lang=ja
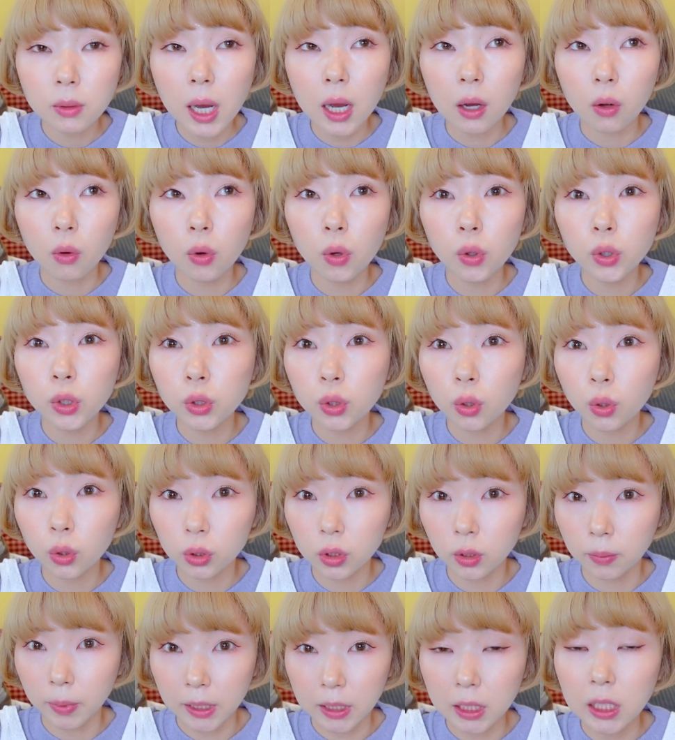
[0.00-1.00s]
はこういう
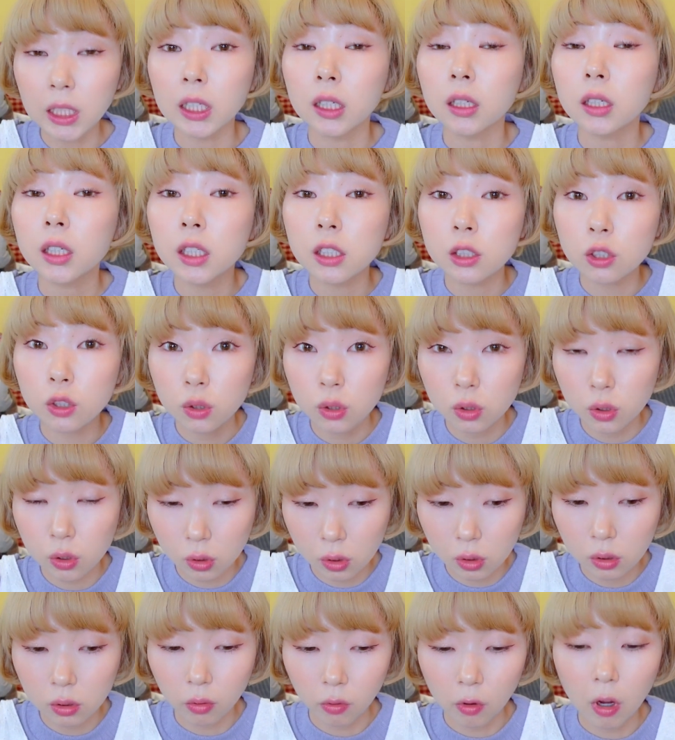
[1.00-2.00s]
言葉に傷つ
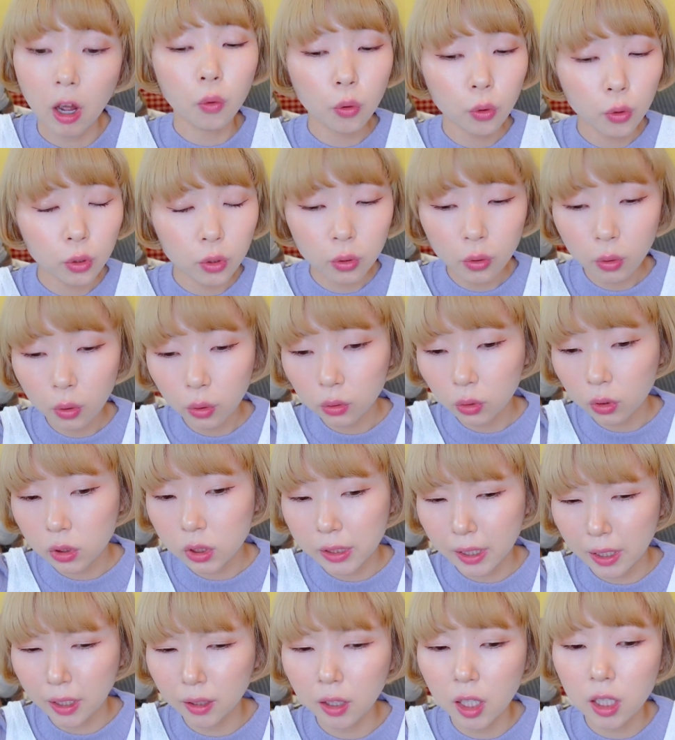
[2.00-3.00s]
くとかこういうことし
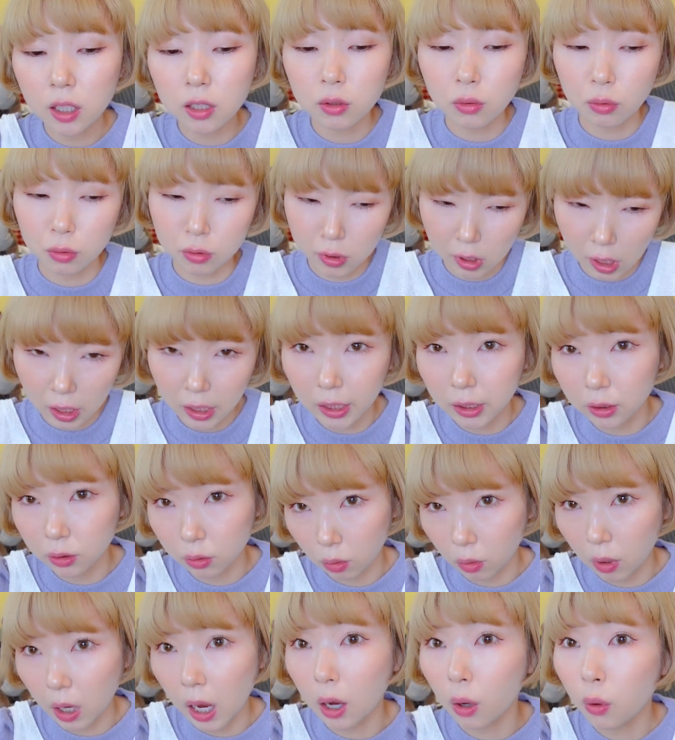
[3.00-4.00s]
たらテンション下がる
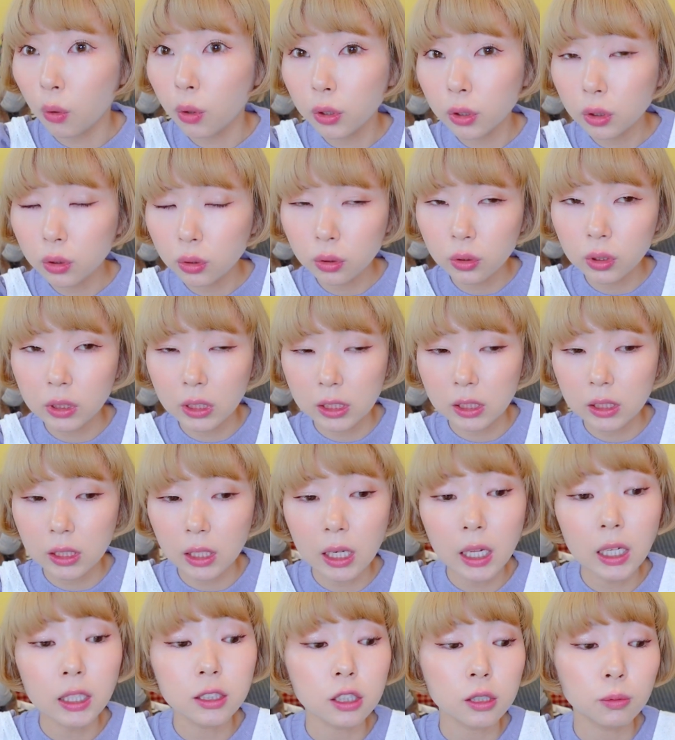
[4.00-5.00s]
とかこういう風にした
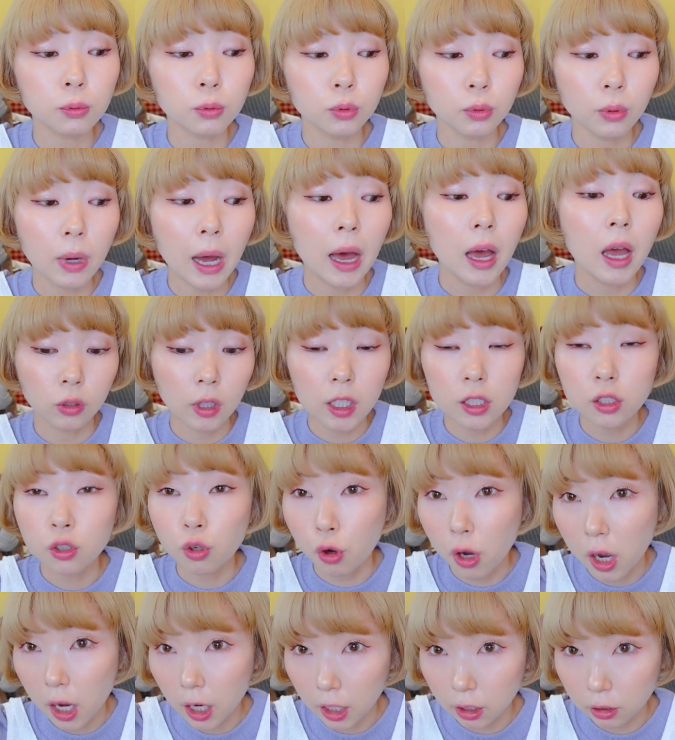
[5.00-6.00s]
ら自分は
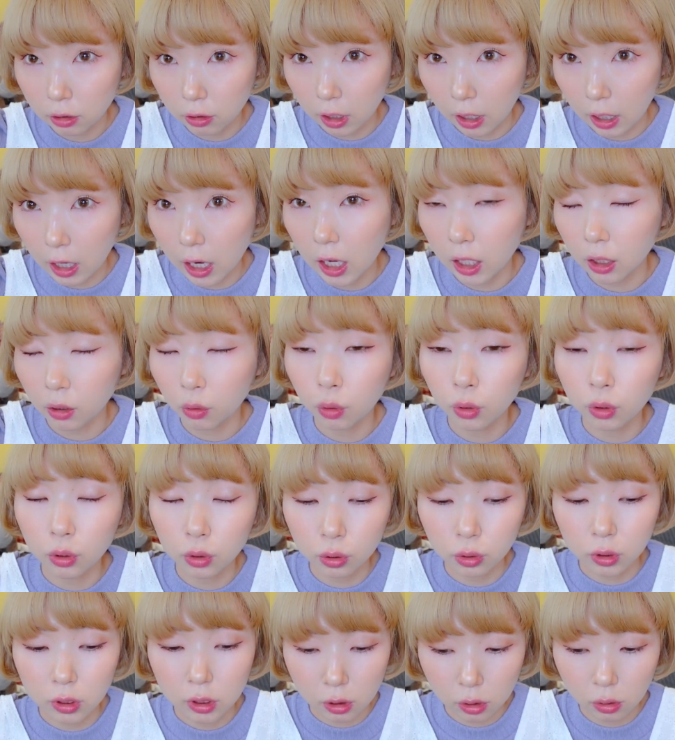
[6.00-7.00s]
テンション上がるからこういう
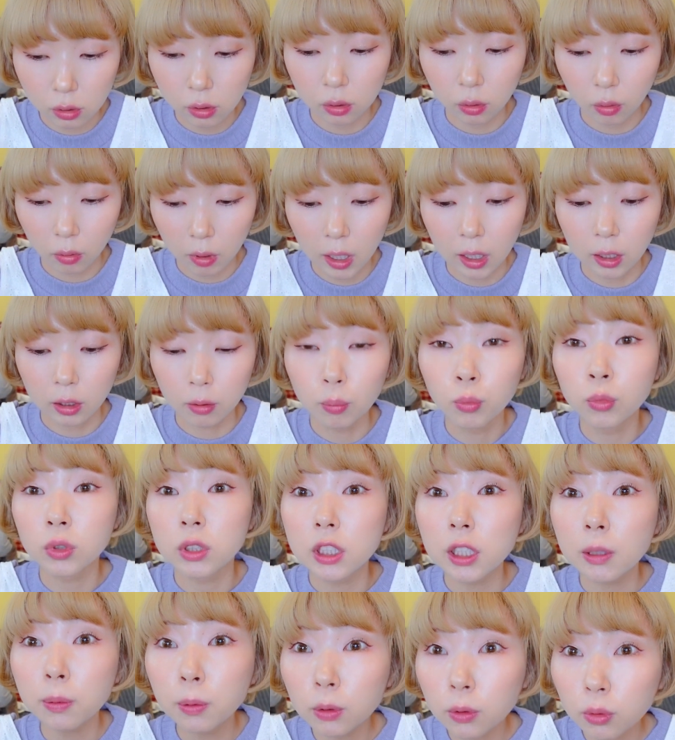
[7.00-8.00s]
風にするとか
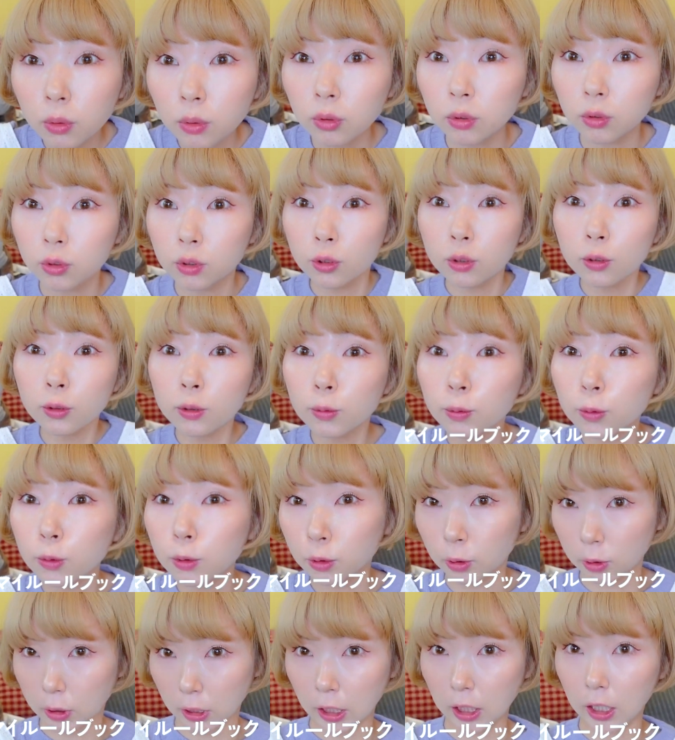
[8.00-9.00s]
自分の
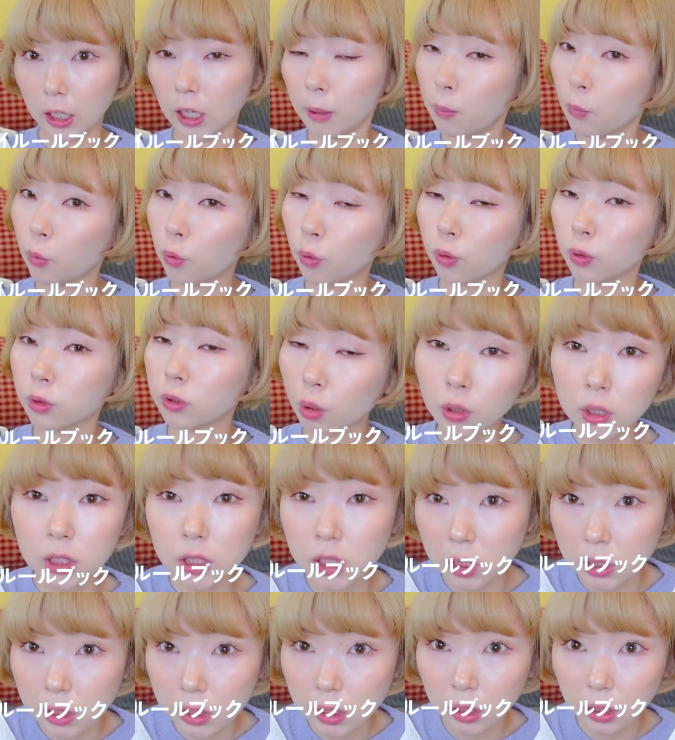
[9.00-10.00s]
ルールブックがもう取
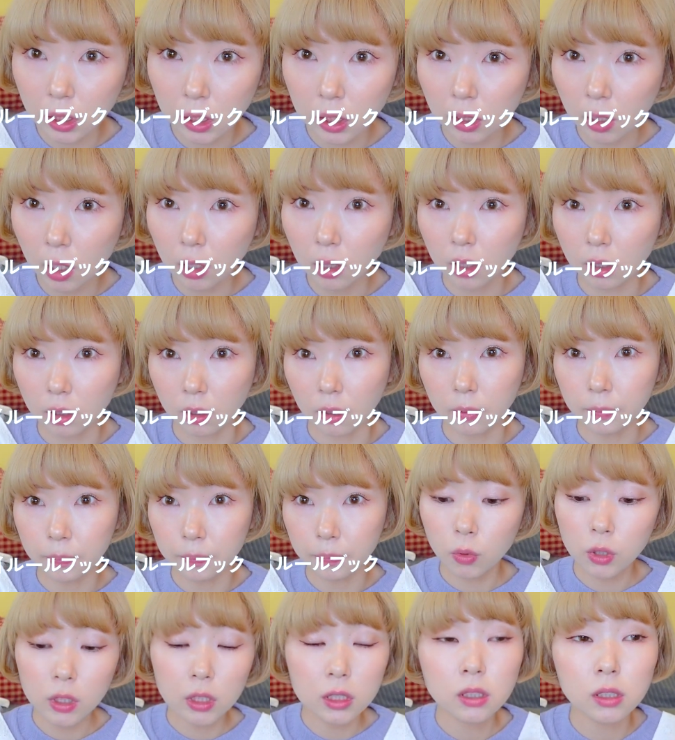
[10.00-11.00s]
説ができてんねんな
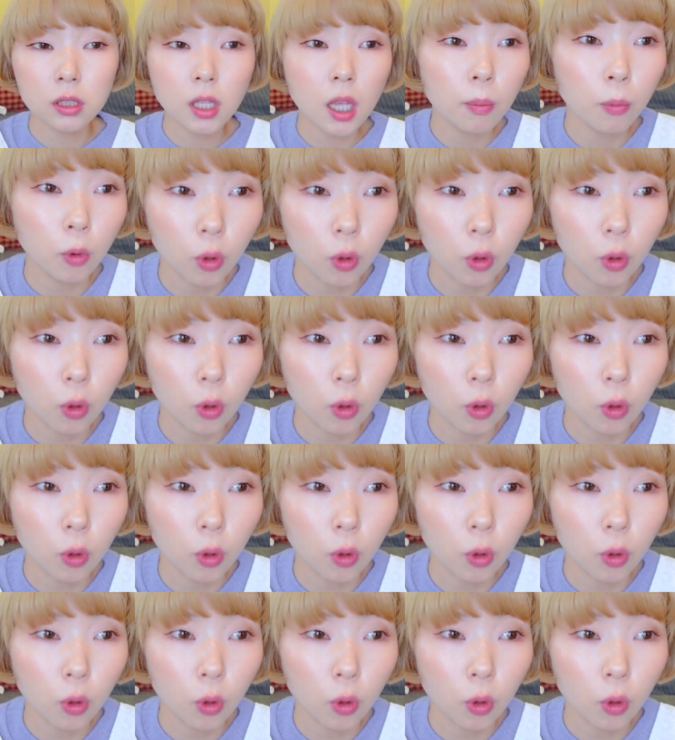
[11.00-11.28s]
いつで